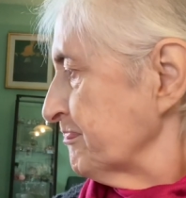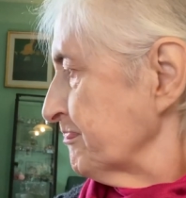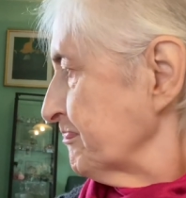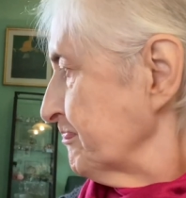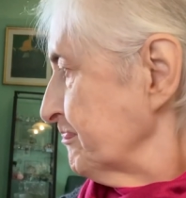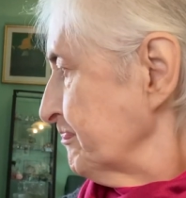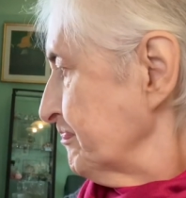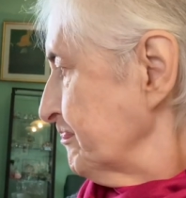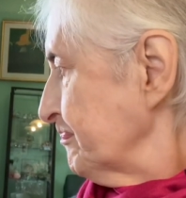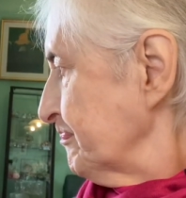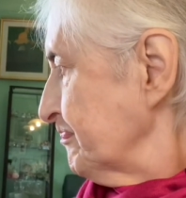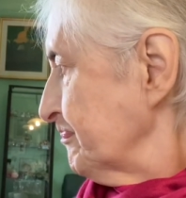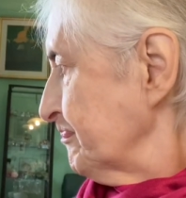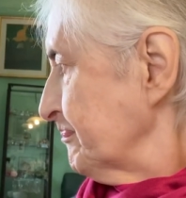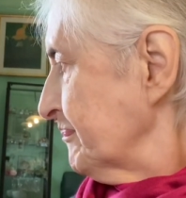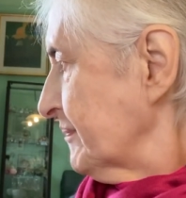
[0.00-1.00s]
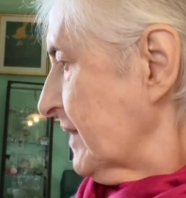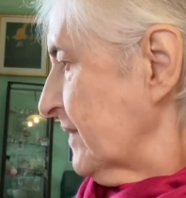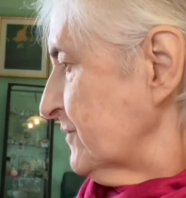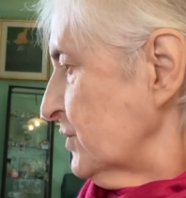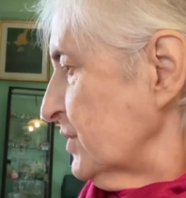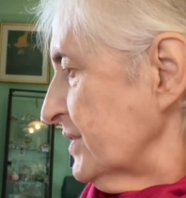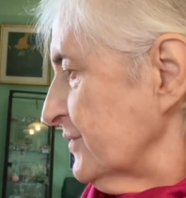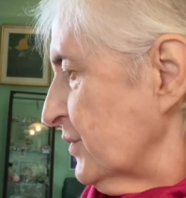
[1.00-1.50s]
Mm,
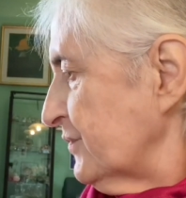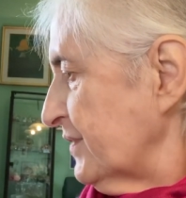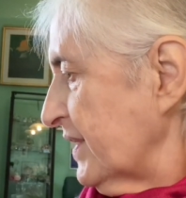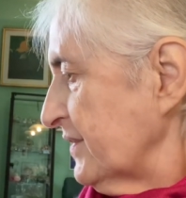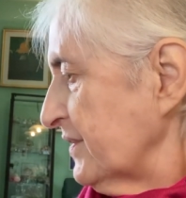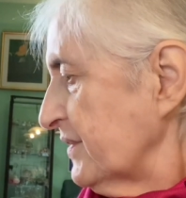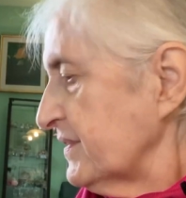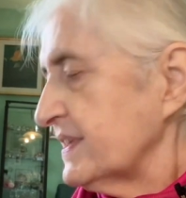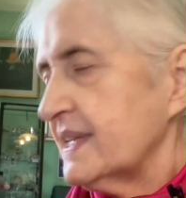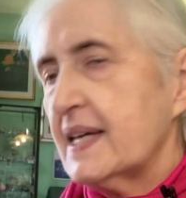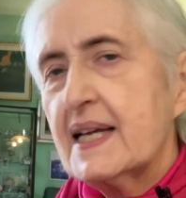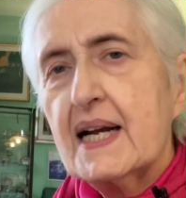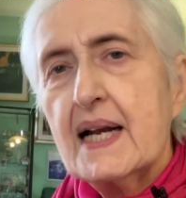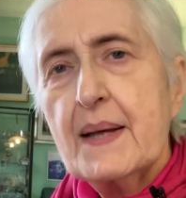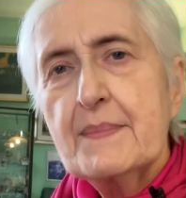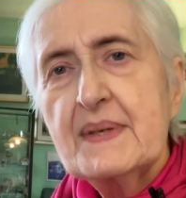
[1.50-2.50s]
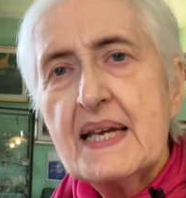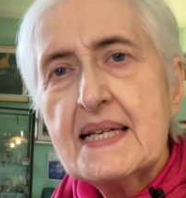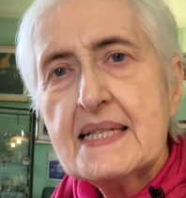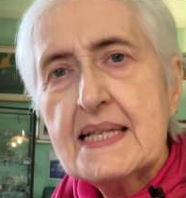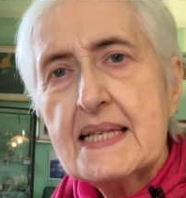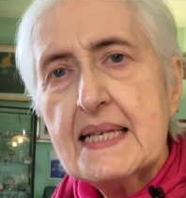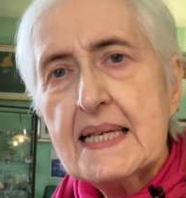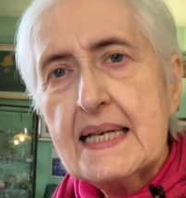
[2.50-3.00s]
volevo farvi vedere la mia
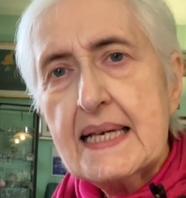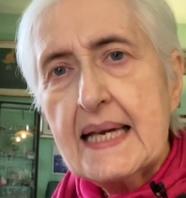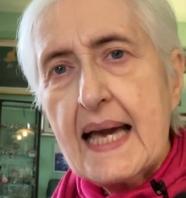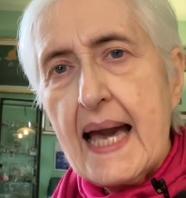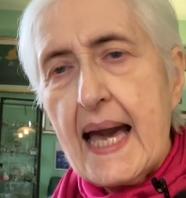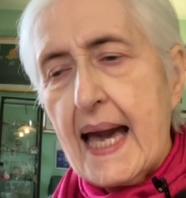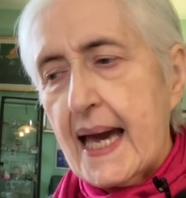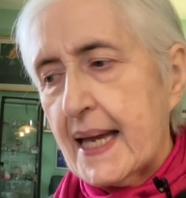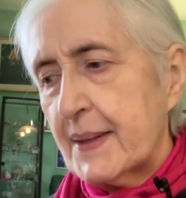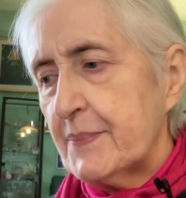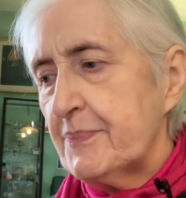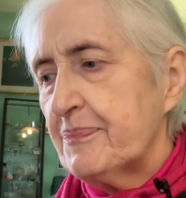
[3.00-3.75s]
skincare